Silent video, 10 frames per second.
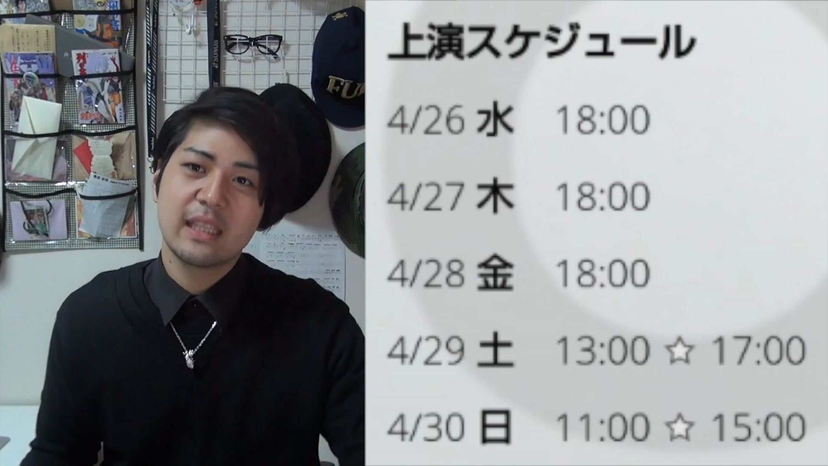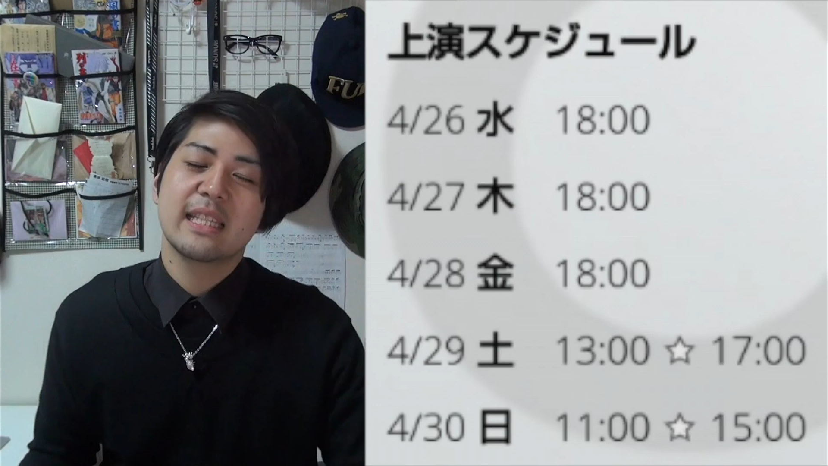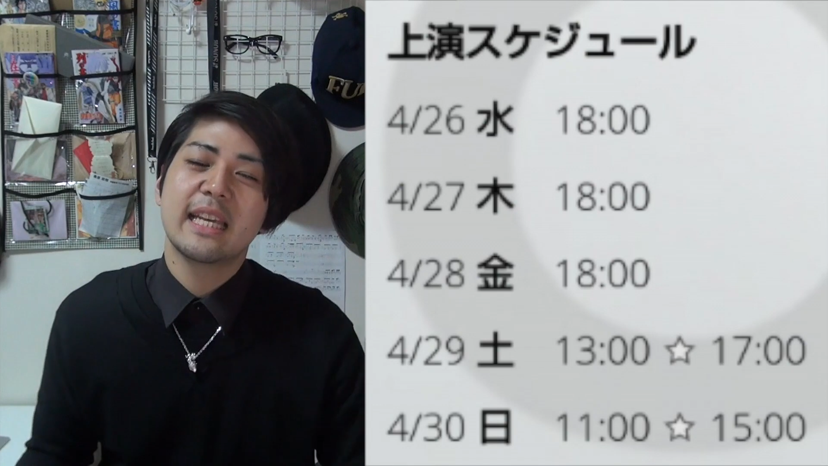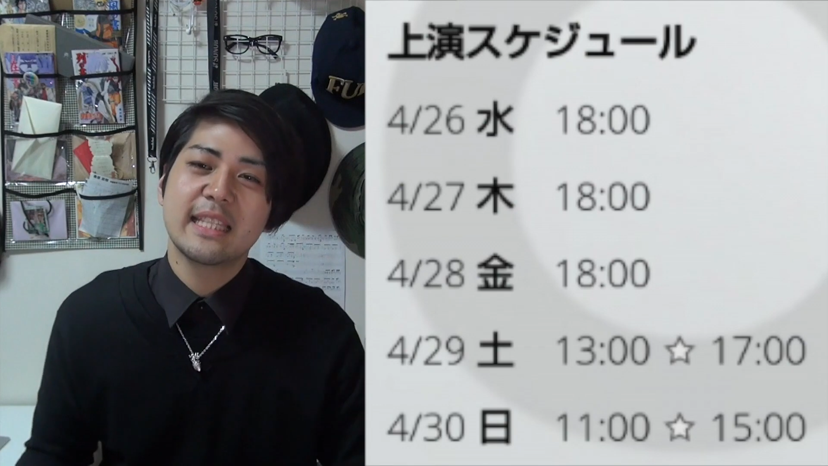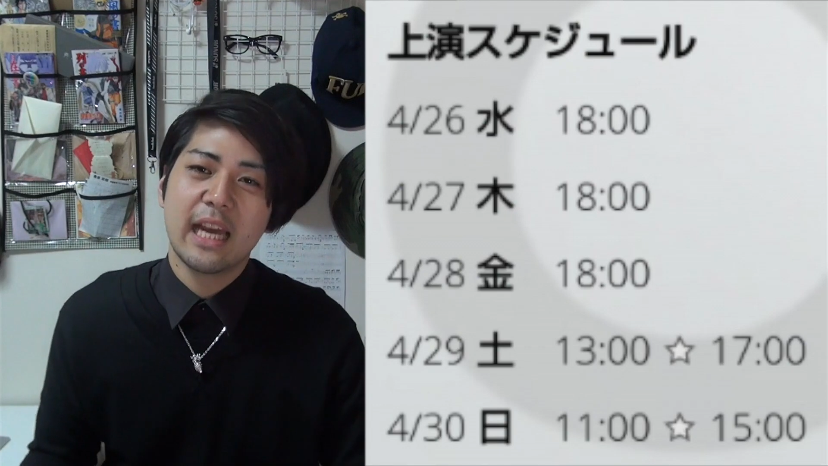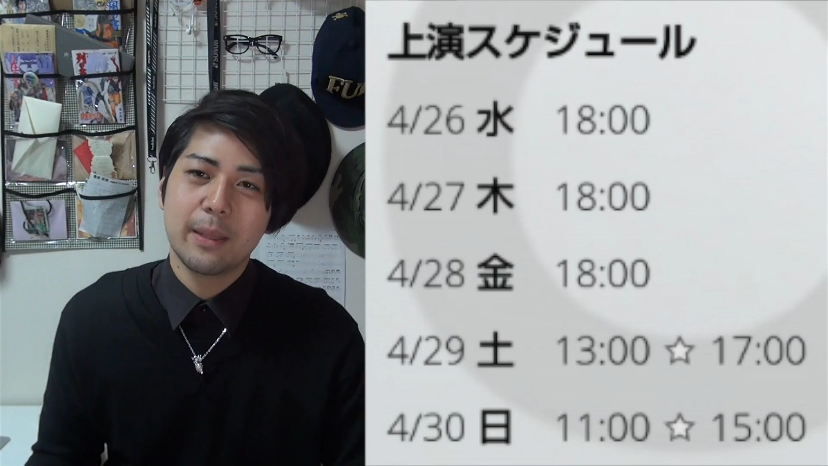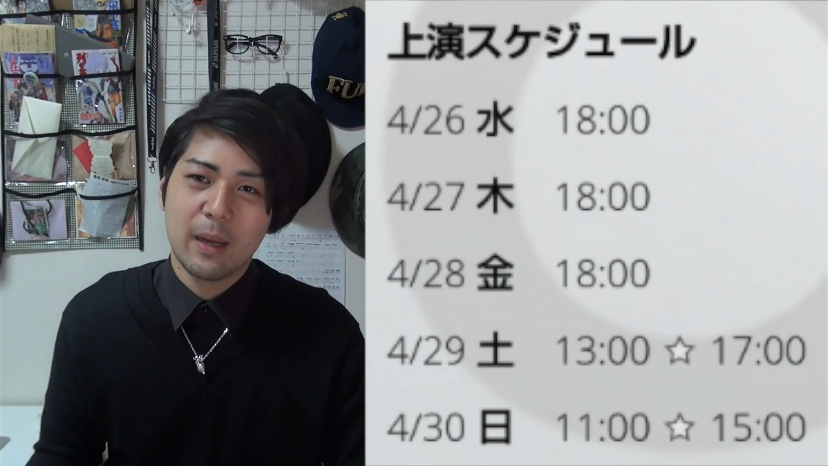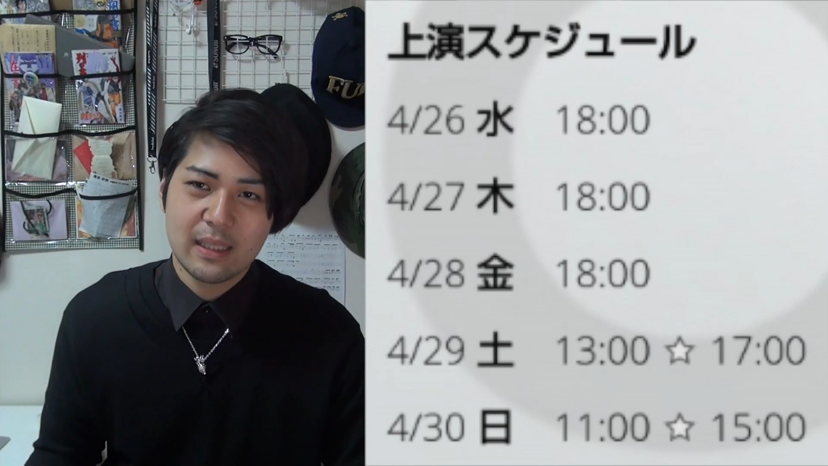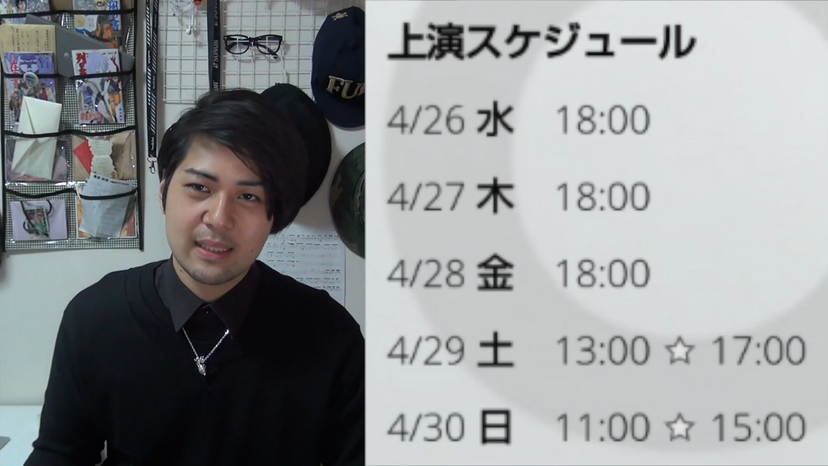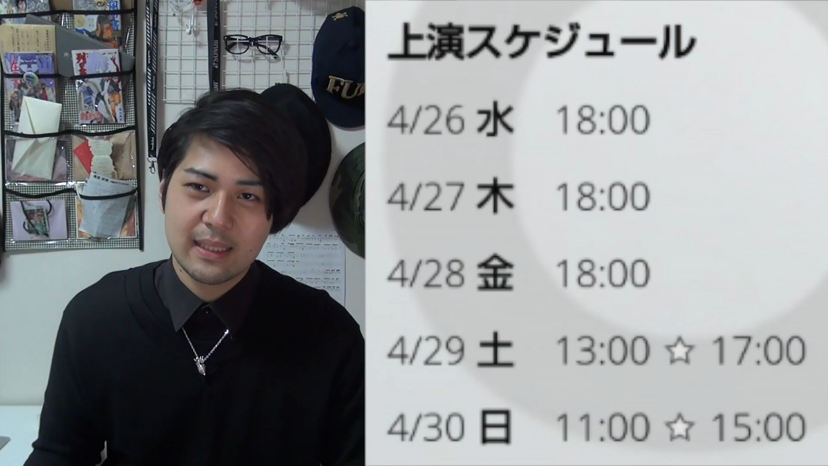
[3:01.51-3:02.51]
記載してあり
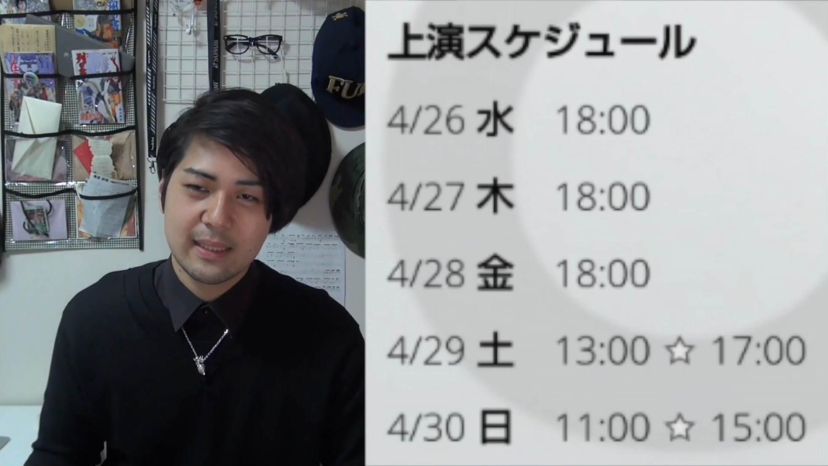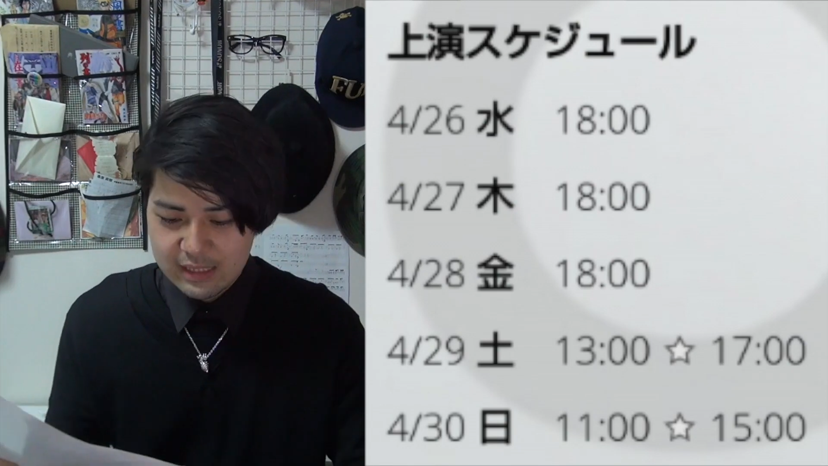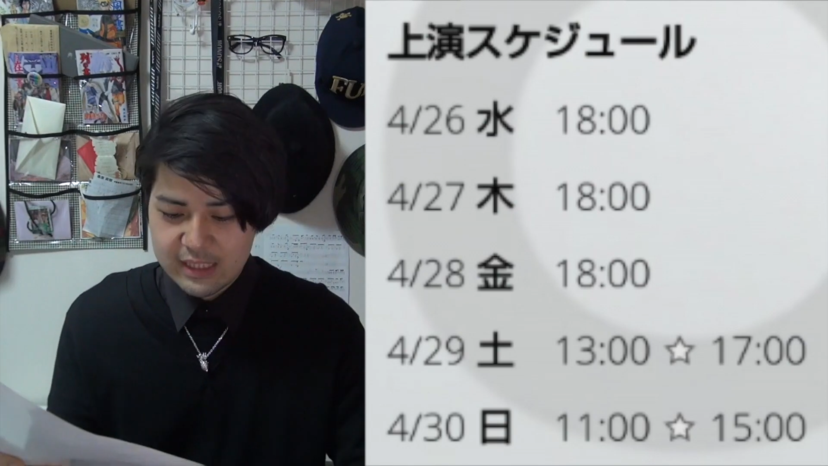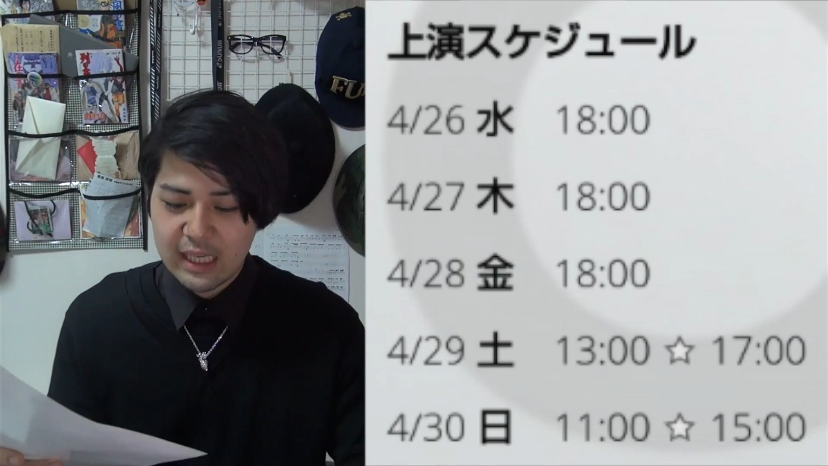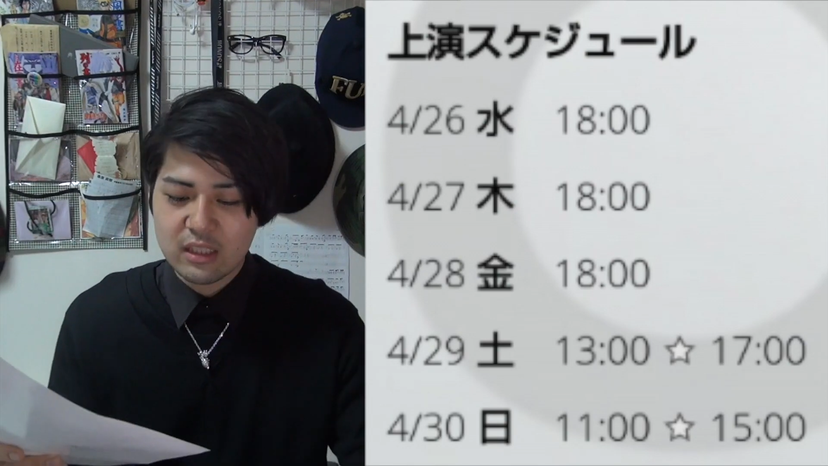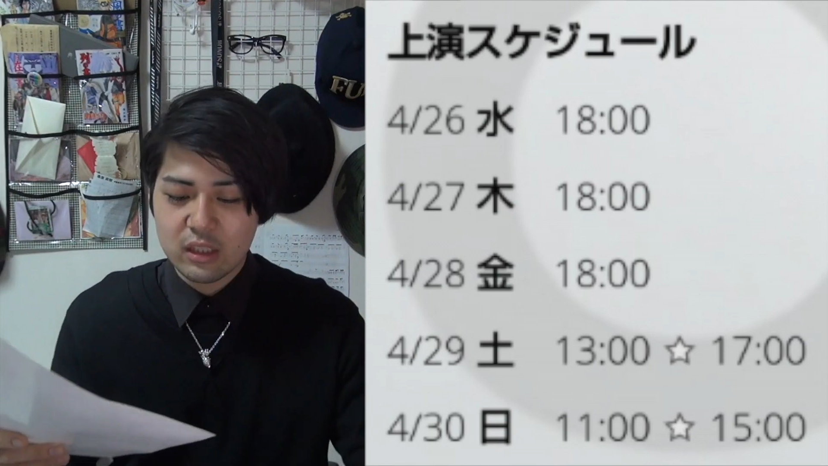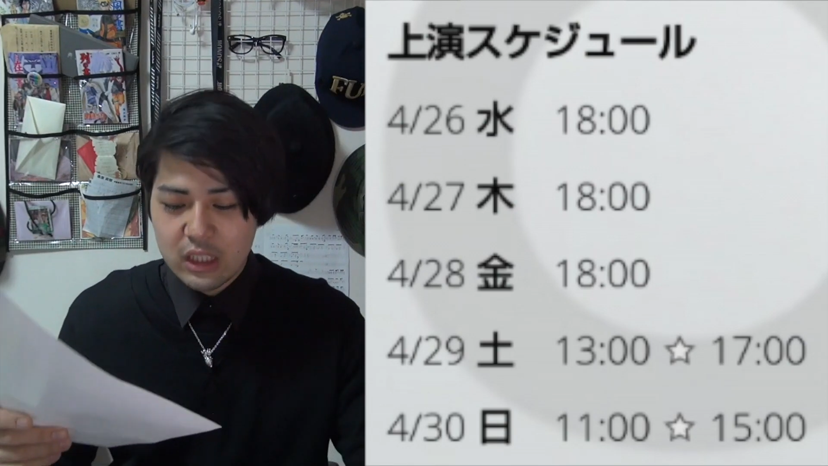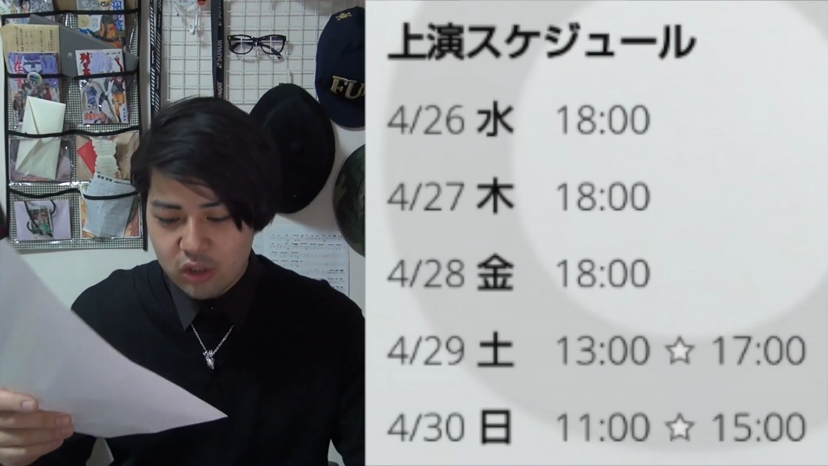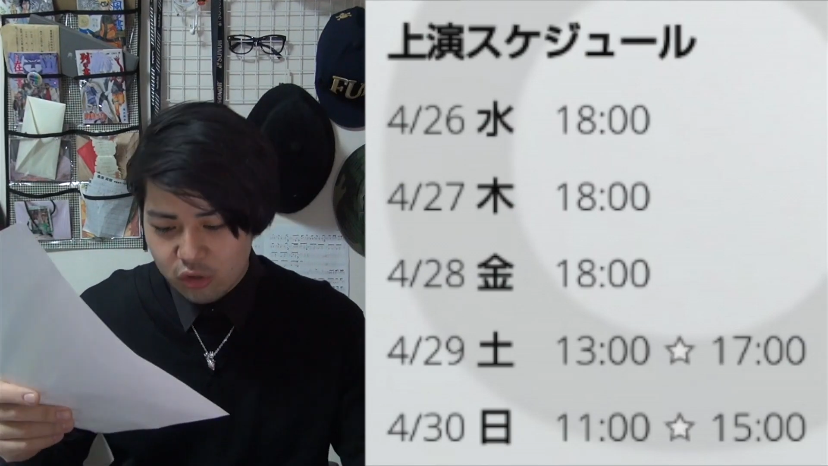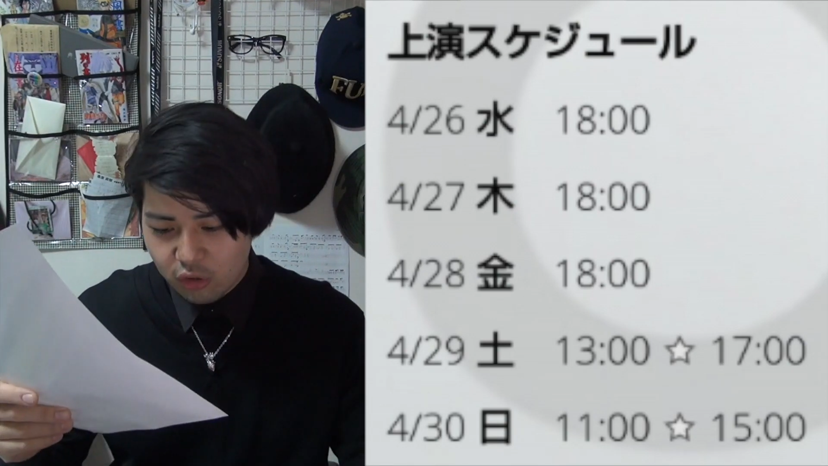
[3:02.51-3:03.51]
ます。4月
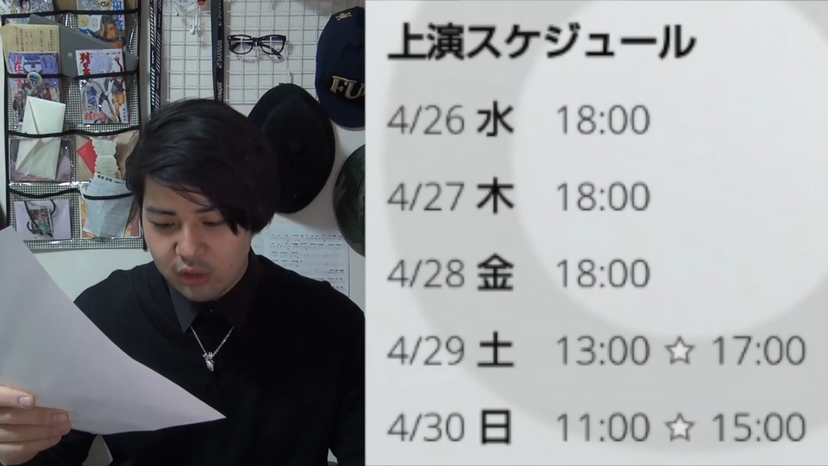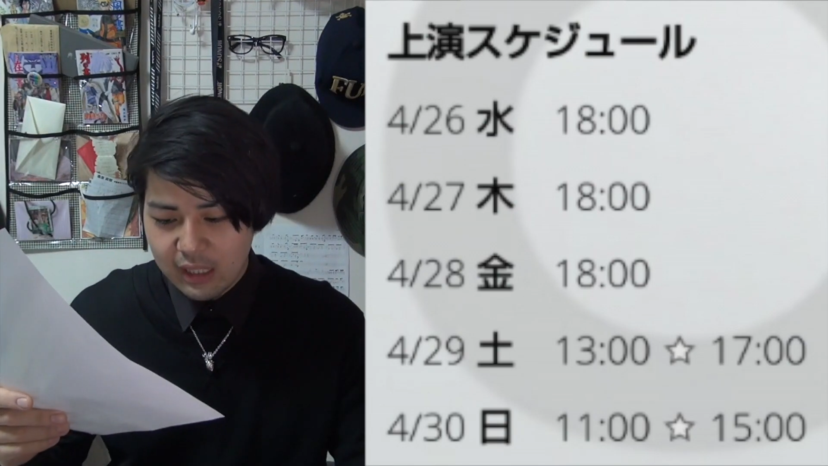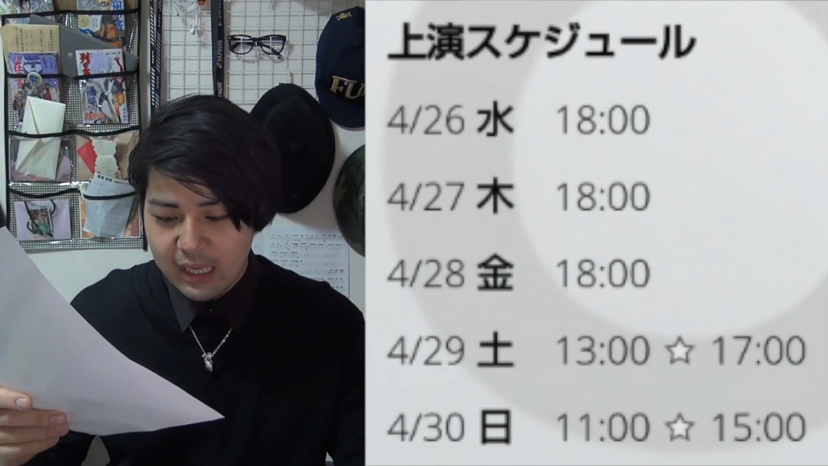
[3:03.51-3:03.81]
26か